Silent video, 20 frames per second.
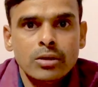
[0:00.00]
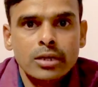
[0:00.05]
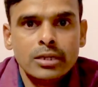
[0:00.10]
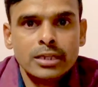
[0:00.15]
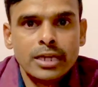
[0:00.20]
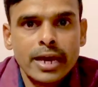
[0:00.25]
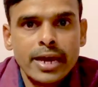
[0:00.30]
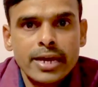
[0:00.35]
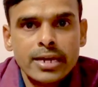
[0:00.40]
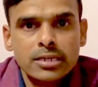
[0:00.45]

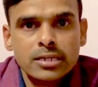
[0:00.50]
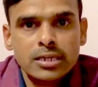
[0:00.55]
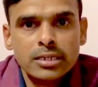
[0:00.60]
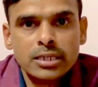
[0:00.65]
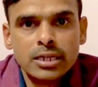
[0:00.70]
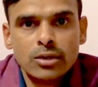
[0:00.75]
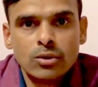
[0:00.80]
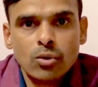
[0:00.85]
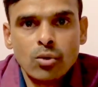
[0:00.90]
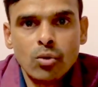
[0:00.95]
తయారు
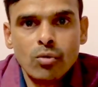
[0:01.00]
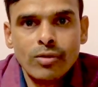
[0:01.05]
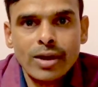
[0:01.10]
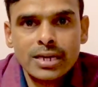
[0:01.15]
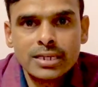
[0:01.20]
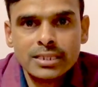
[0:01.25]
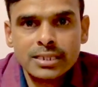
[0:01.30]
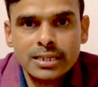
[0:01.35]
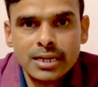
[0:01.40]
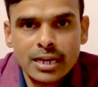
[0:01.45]
చేసే
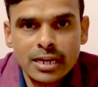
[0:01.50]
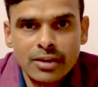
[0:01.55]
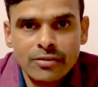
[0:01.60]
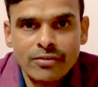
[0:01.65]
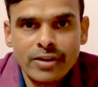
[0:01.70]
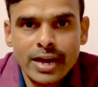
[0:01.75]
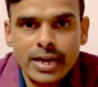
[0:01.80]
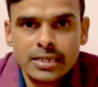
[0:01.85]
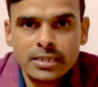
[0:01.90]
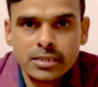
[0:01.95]
కోవాక్సిన్ అనే
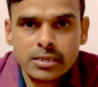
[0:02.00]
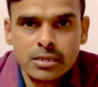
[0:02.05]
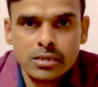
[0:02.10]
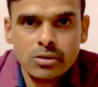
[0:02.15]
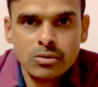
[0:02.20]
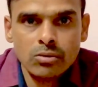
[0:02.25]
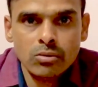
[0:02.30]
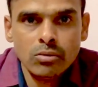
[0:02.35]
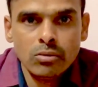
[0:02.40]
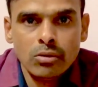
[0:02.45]
వ్యాక్సిన్
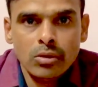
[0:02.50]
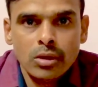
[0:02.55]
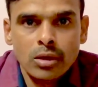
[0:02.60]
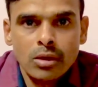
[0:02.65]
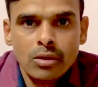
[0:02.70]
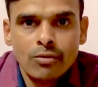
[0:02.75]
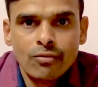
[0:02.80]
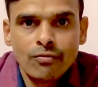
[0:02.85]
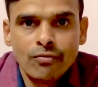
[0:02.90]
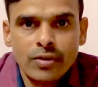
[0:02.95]

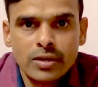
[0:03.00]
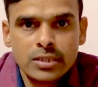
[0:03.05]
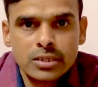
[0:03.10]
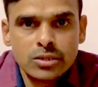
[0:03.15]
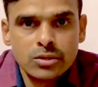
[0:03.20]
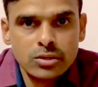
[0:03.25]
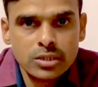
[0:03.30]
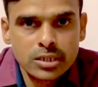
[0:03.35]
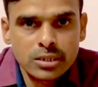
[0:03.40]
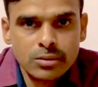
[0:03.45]
ఫస్ట్
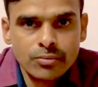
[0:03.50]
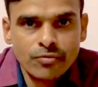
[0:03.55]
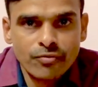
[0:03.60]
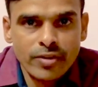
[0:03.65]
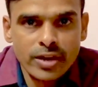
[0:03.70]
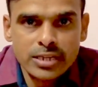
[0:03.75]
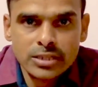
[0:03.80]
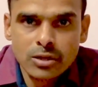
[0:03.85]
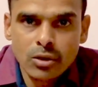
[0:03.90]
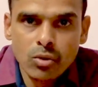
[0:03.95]

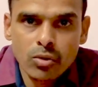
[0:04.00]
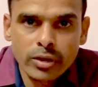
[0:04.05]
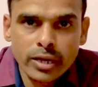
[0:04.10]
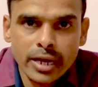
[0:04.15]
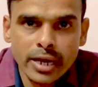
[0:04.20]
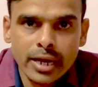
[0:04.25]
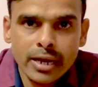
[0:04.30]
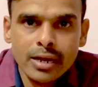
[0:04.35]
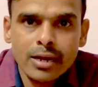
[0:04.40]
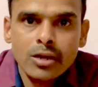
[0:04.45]
ఫేజ్లోకి
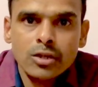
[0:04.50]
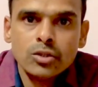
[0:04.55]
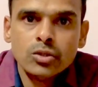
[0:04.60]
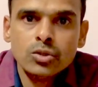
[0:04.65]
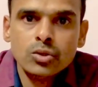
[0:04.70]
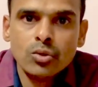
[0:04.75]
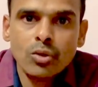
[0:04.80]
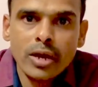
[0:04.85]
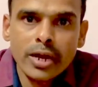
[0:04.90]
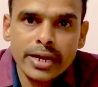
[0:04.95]

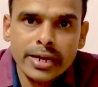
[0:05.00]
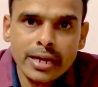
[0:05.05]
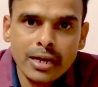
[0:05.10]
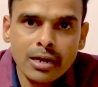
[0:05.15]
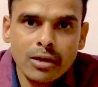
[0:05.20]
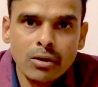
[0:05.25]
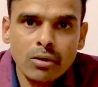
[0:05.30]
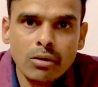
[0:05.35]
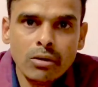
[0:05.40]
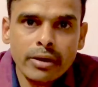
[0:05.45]
జూలై
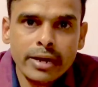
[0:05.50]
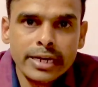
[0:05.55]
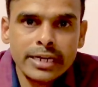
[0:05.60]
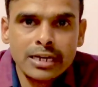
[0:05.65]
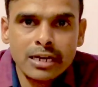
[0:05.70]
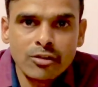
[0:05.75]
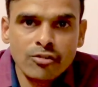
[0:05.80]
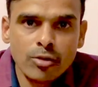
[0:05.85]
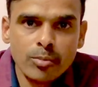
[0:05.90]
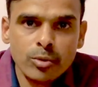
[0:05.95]
నెలలో
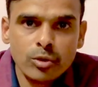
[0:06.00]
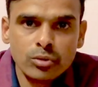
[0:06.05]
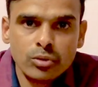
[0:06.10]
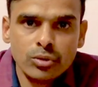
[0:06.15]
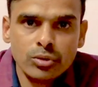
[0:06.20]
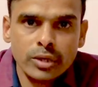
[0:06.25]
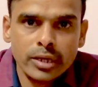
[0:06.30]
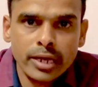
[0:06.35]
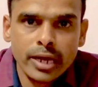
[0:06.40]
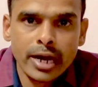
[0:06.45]
ఎంటర్
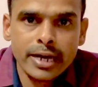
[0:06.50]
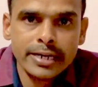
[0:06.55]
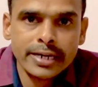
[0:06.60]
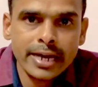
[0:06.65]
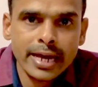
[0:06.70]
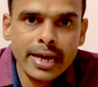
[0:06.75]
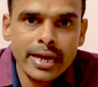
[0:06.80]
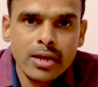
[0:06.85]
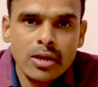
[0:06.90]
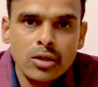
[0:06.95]
అవ్వబోతుంది అంటే
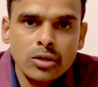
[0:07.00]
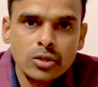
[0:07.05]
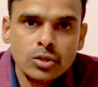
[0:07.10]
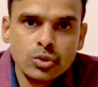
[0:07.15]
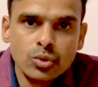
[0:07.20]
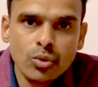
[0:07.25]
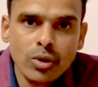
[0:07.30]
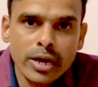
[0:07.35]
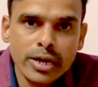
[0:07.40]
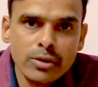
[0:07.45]

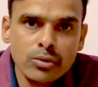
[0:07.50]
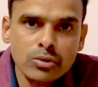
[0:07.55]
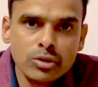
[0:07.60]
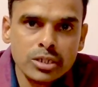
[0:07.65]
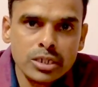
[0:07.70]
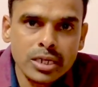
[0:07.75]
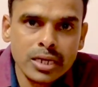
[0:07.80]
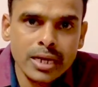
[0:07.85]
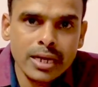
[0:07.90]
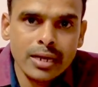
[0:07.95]
జూలై
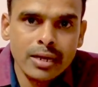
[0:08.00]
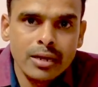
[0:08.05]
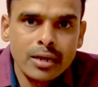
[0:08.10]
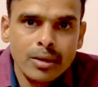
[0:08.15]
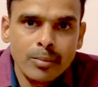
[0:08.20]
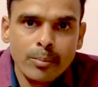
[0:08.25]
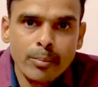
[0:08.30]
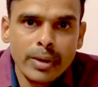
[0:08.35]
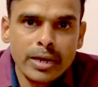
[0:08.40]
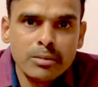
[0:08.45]
నుంచి
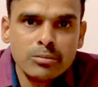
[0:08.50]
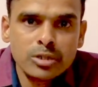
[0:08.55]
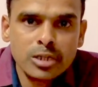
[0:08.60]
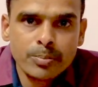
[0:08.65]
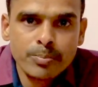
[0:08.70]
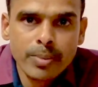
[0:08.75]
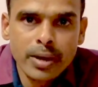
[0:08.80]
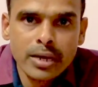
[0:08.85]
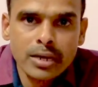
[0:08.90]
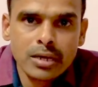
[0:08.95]
మనం
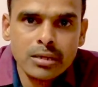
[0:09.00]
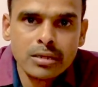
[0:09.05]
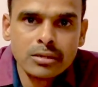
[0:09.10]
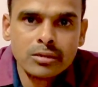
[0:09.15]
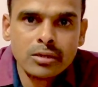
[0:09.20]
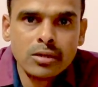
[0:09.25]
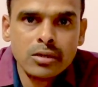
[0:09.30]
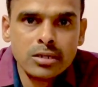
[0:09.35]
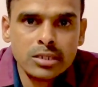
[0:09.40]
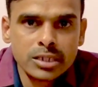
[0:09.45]
చెప్పాం కదా
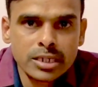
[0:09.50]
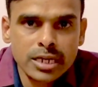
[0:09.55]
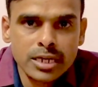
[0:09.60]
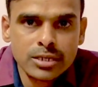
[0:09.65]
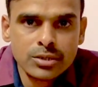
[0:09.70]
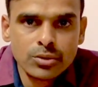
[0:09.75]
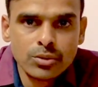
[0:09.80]
థర్డ్ స్టేజ్